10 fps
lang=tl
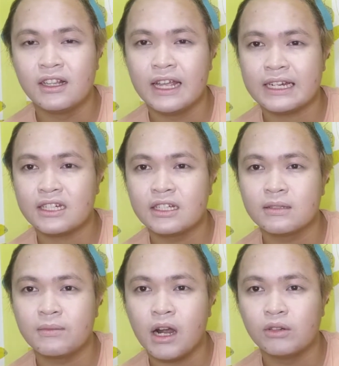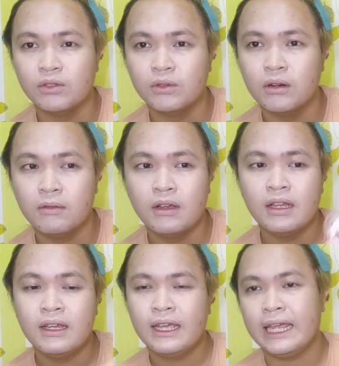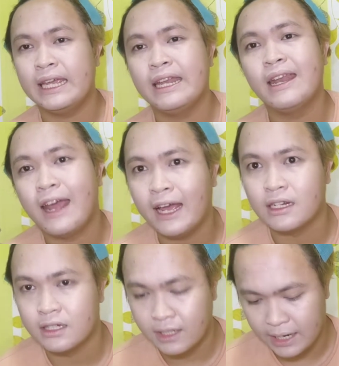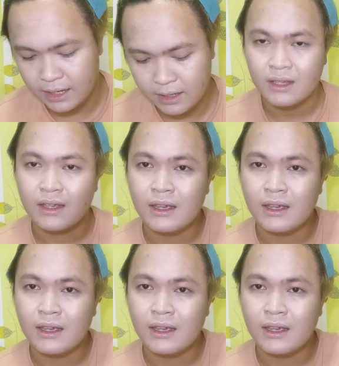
Collections Brow Duo in ash gray.